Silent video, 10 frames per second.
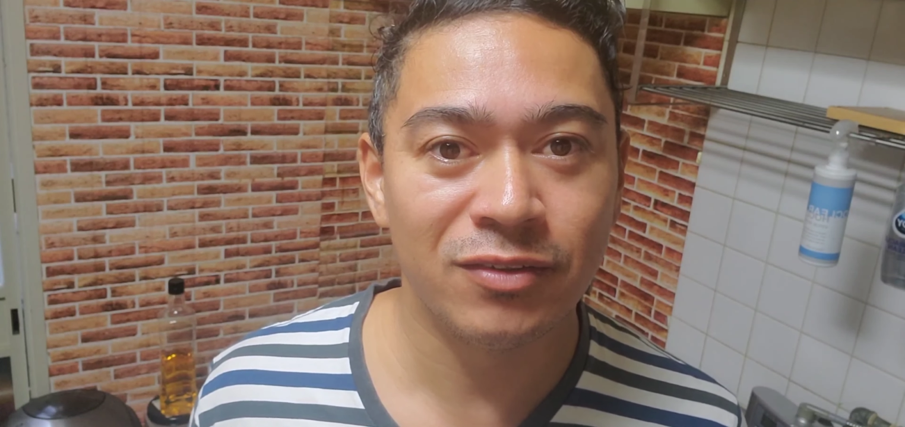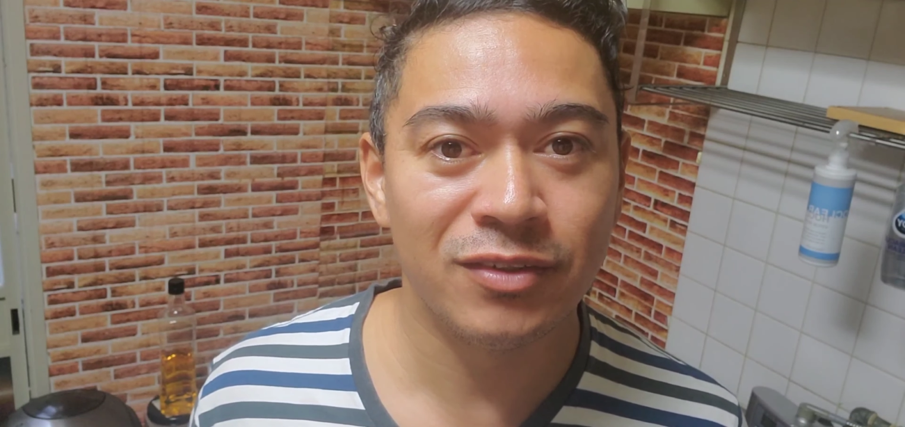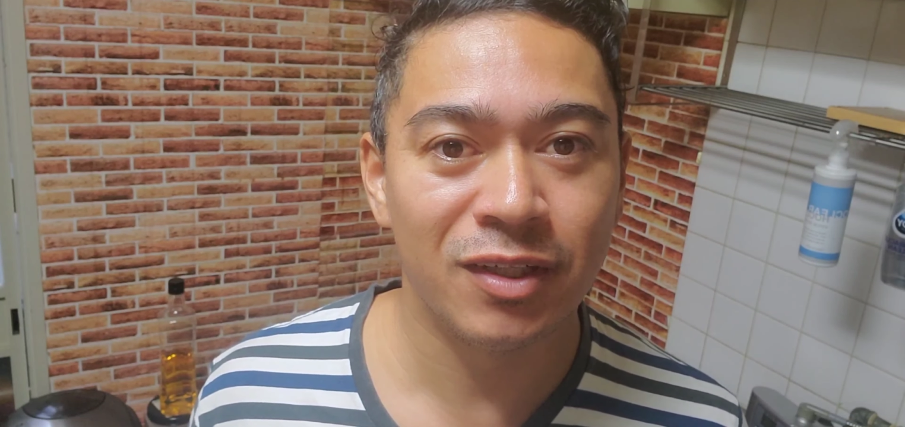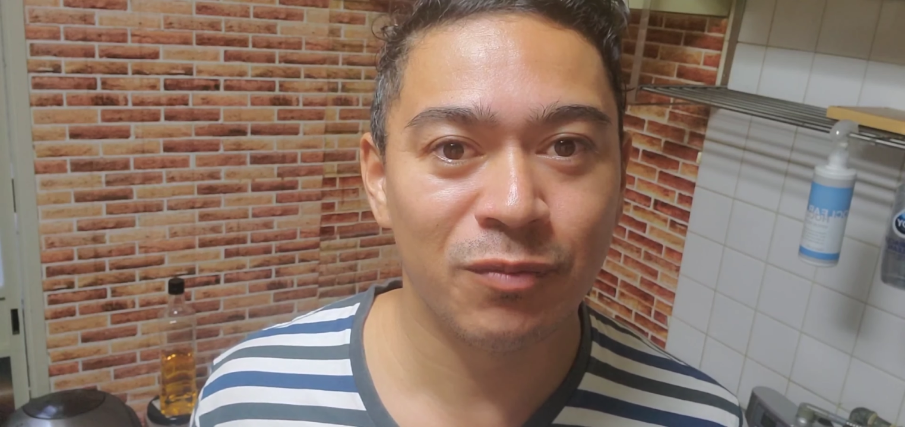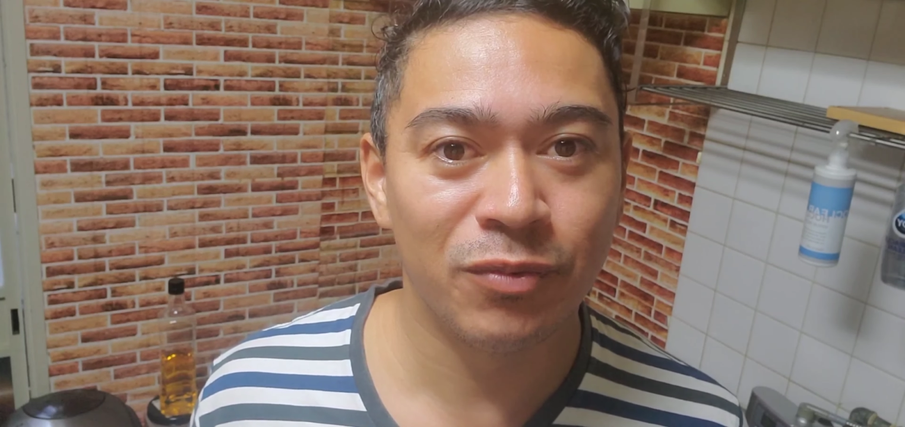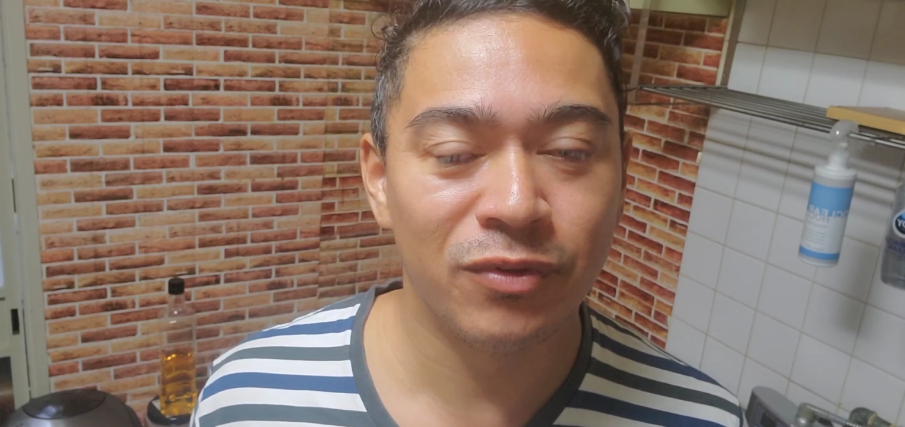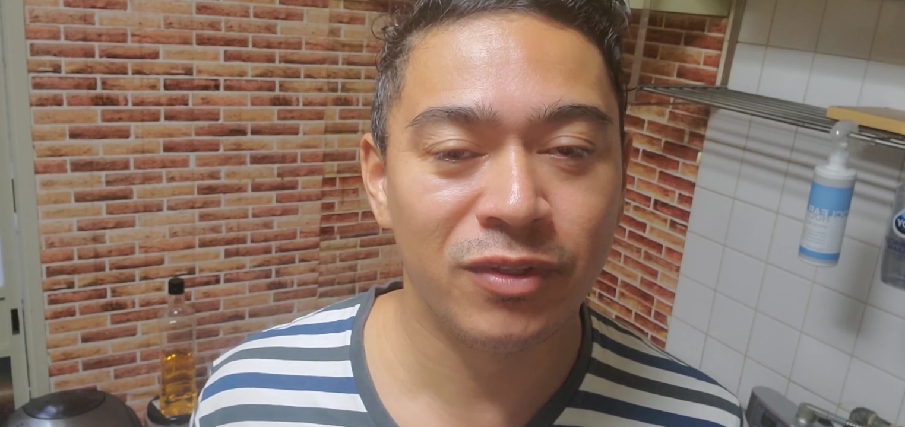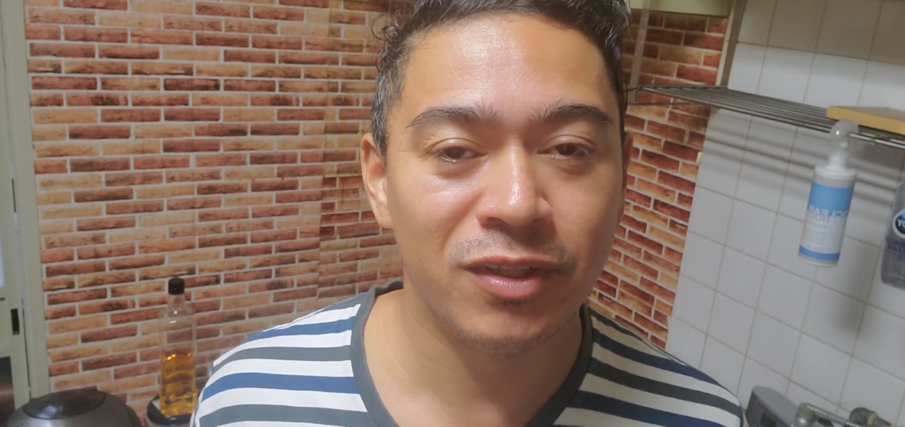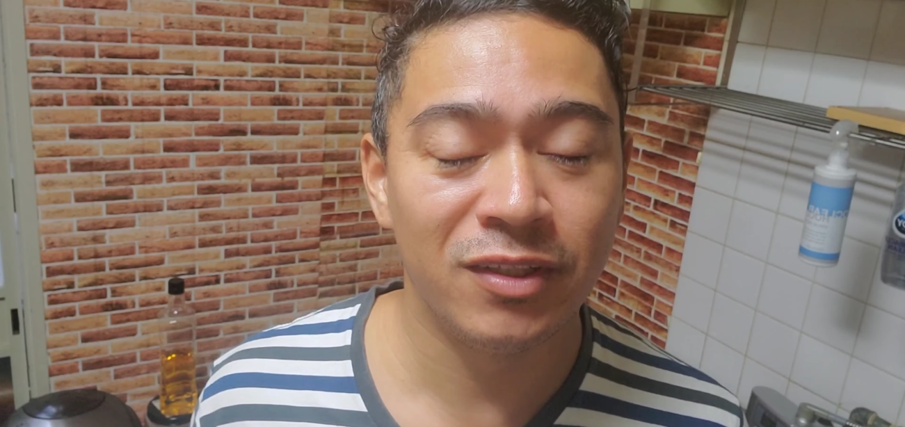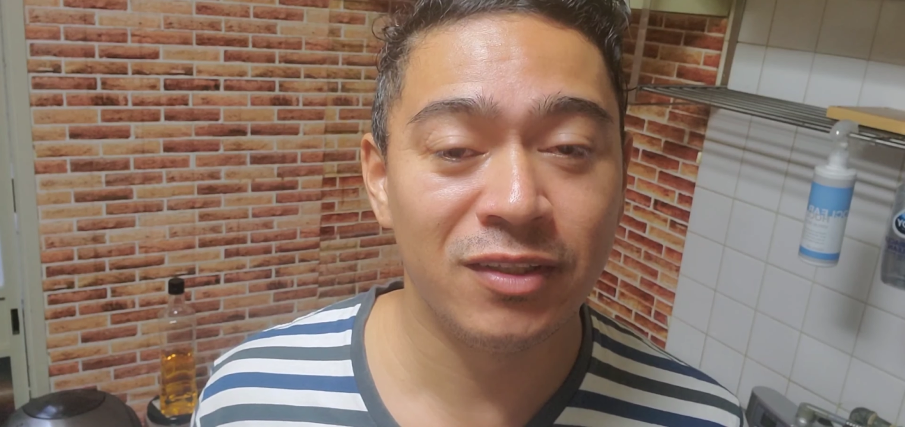O
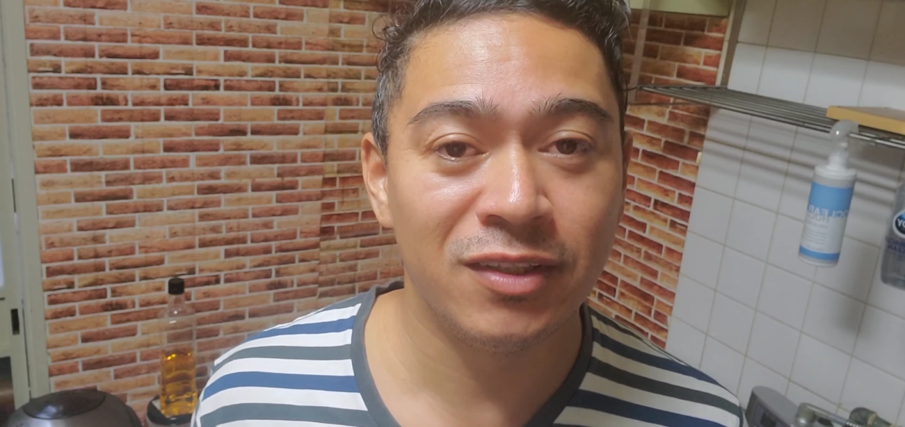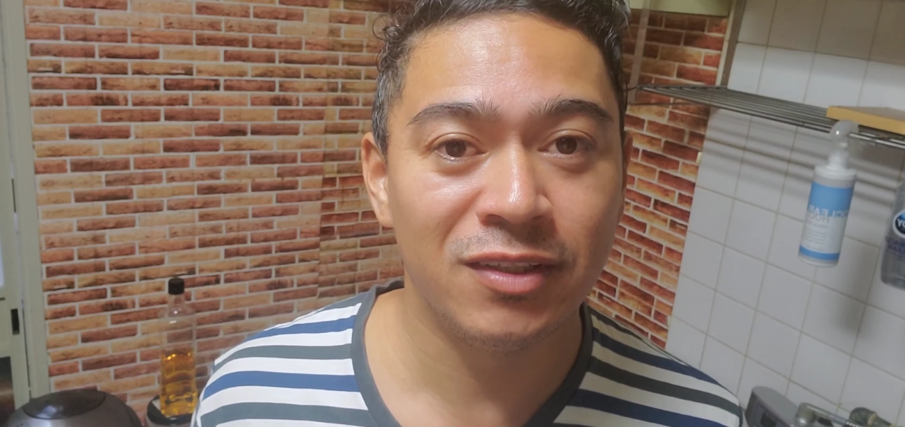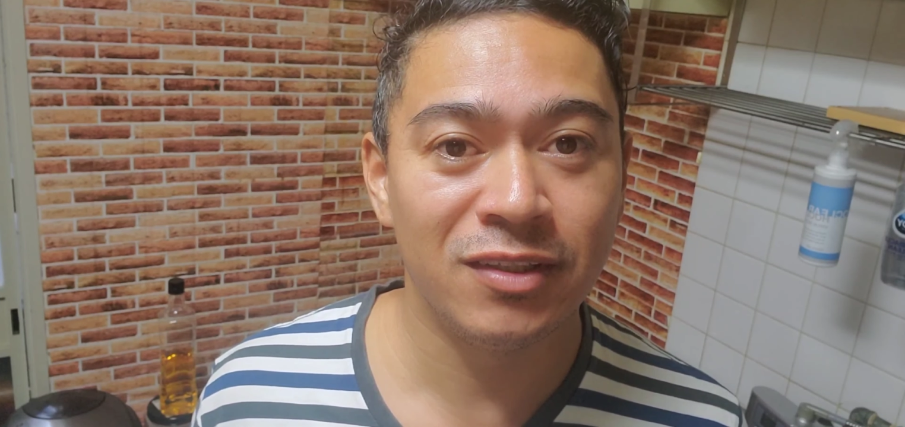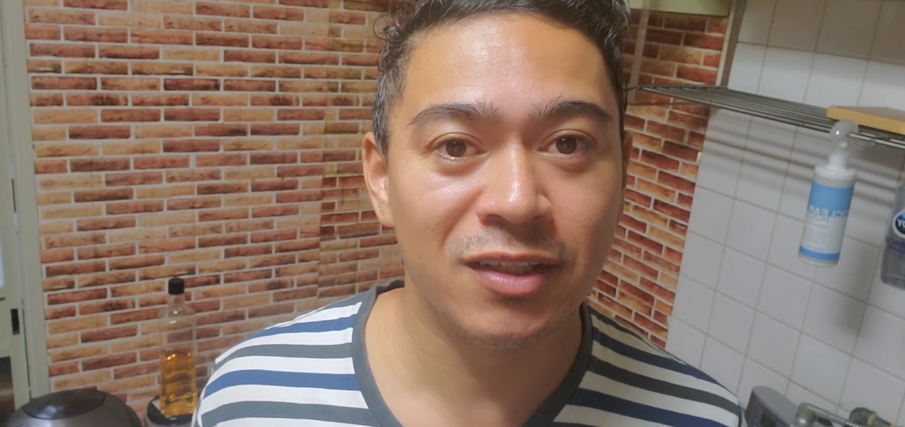japonês ele